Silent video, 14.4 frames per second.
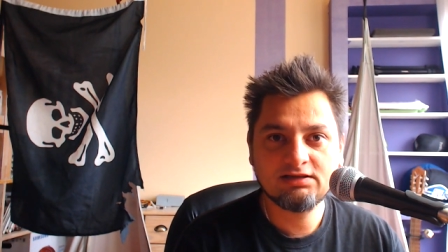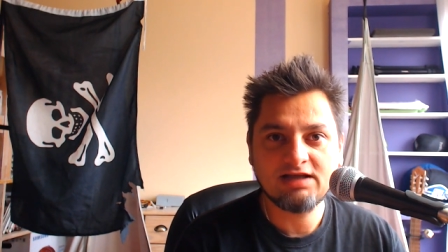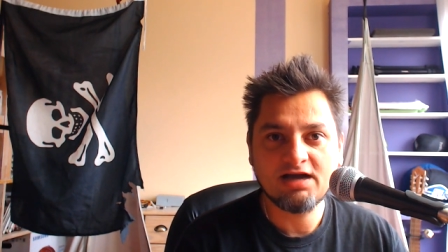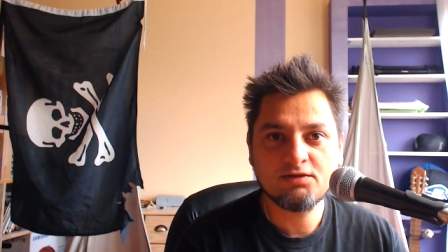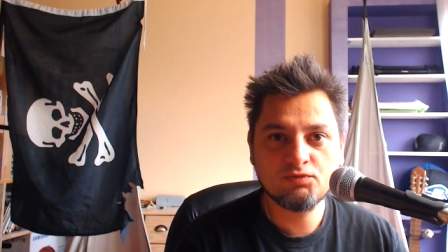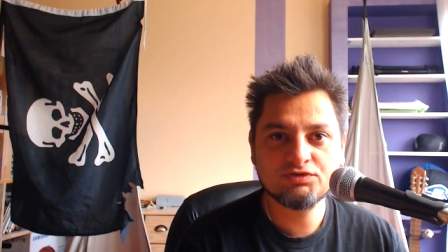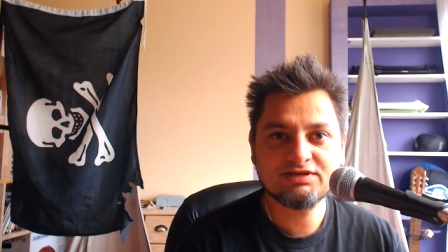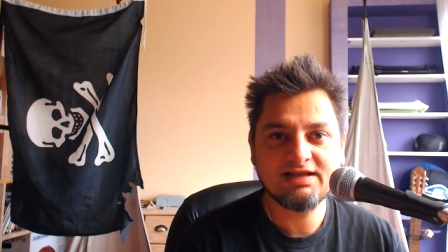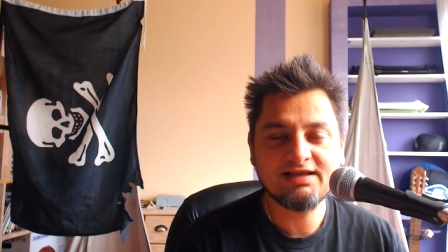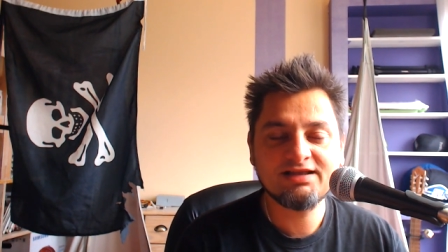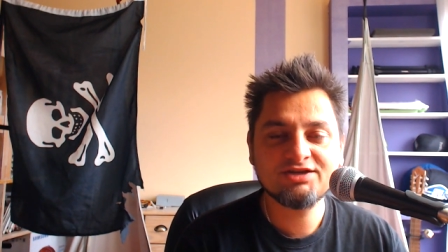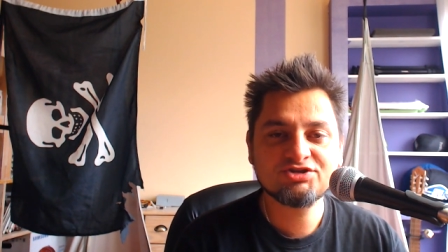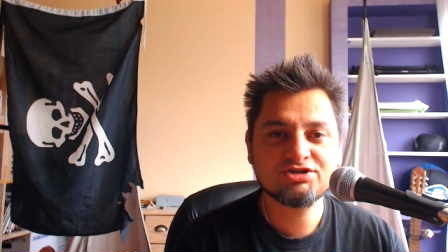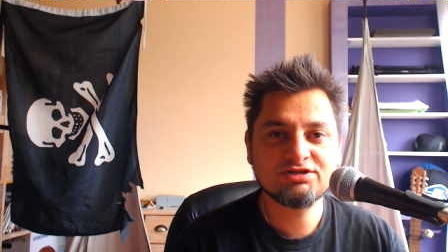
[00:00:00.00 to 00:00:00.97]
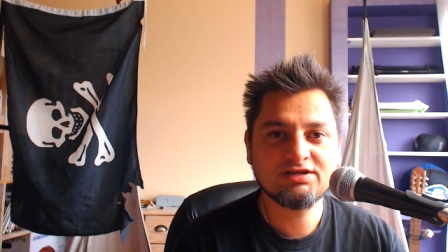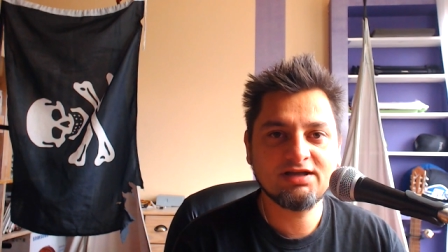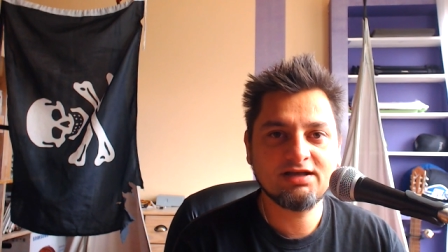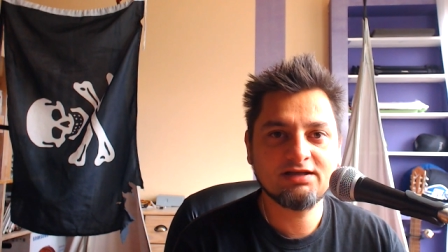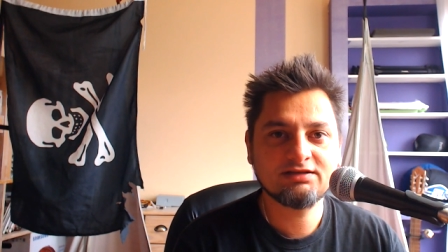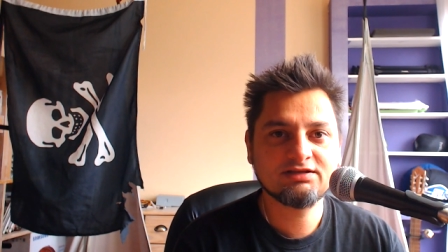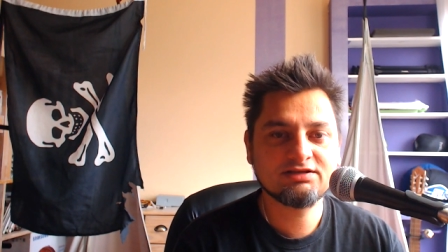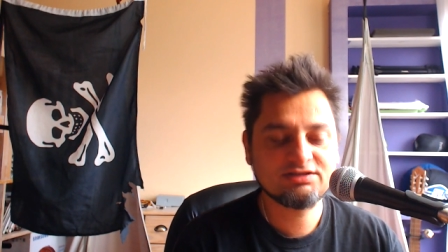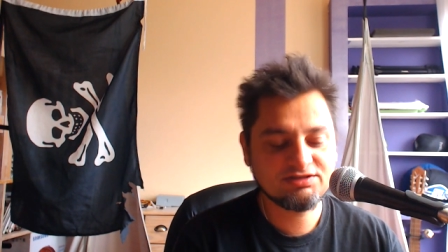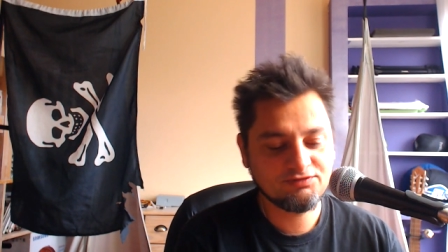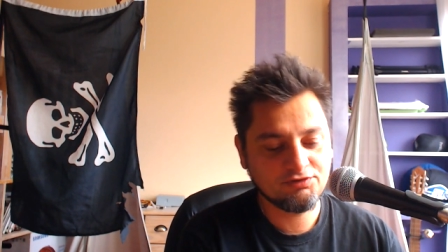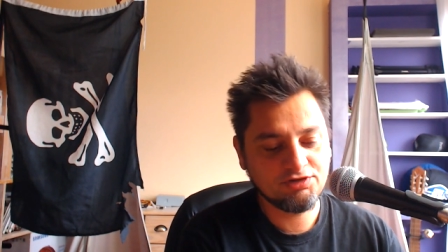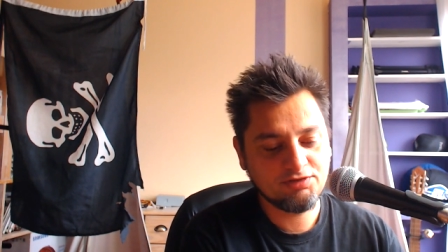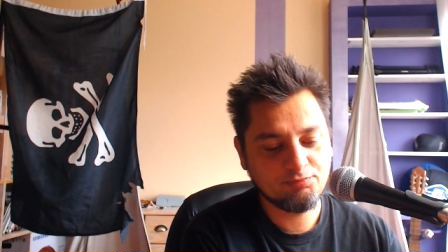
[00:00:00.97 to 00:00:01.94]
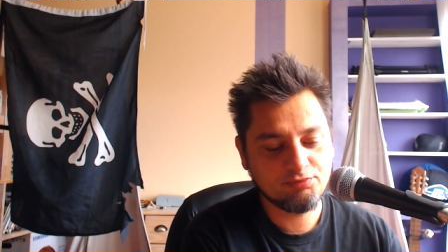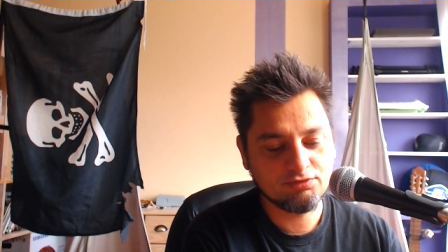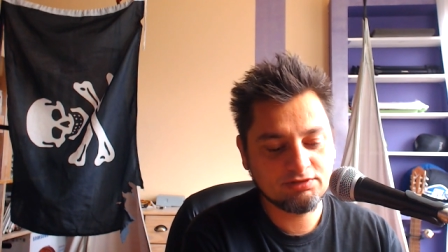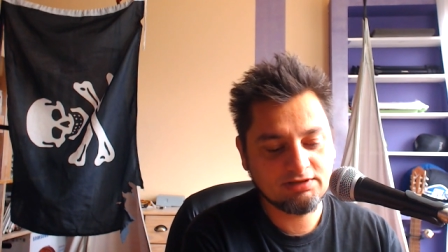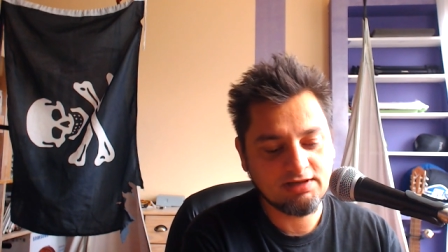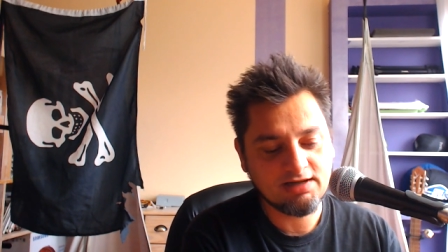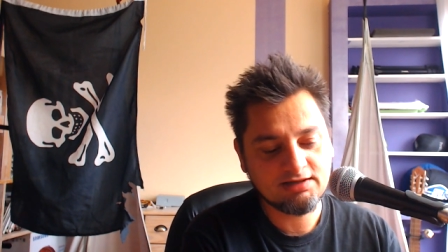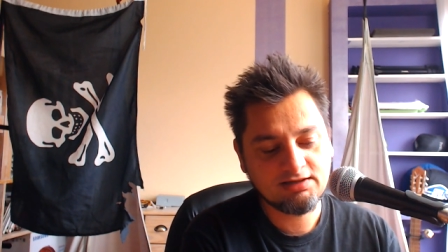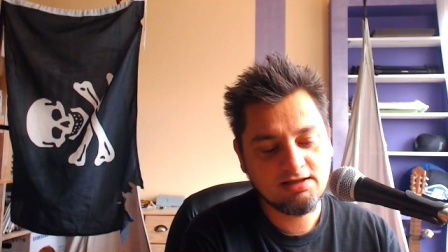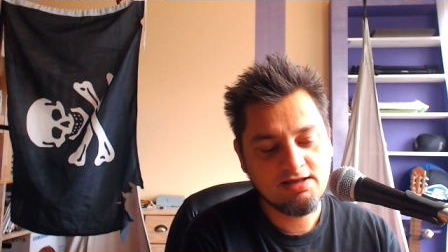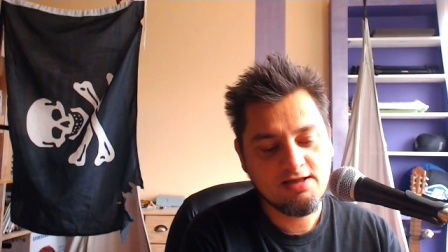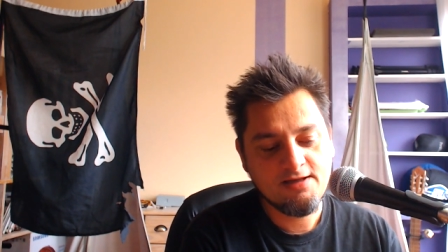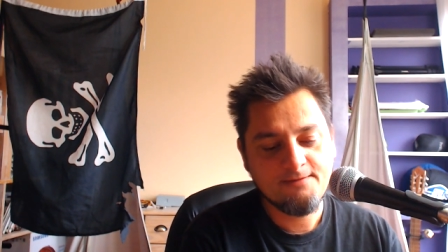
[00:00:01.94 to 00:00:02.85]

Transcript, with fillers: tak mu zależy na tych swoich punktach,